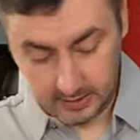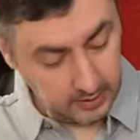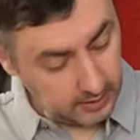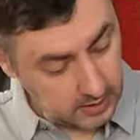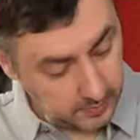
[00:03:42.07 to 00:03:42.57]

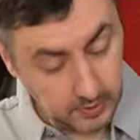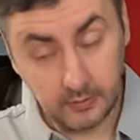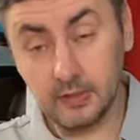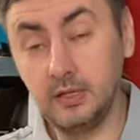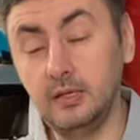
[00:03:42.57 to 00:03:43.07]
китайцы
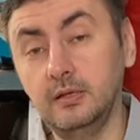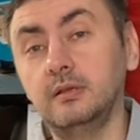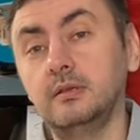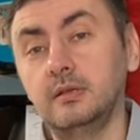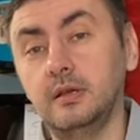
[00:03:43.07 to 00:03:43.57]
переводили,
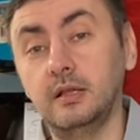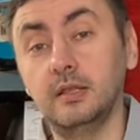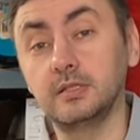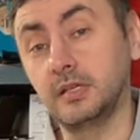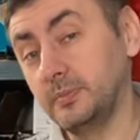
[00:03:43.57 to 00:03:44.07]
а
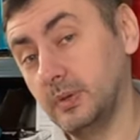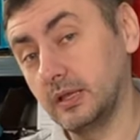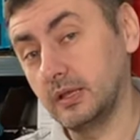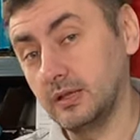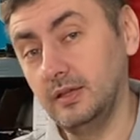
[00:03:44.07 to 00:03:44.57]
наши
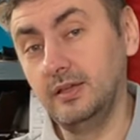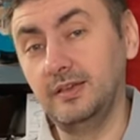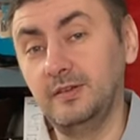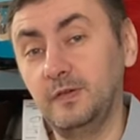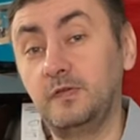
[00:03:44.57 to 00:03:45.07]
ребята
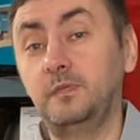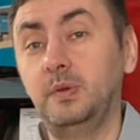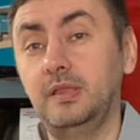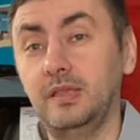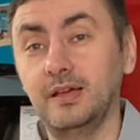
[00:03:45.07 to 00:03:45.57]
в
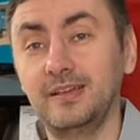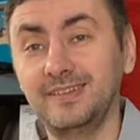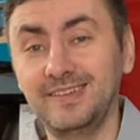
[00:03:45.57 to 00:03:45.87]
пите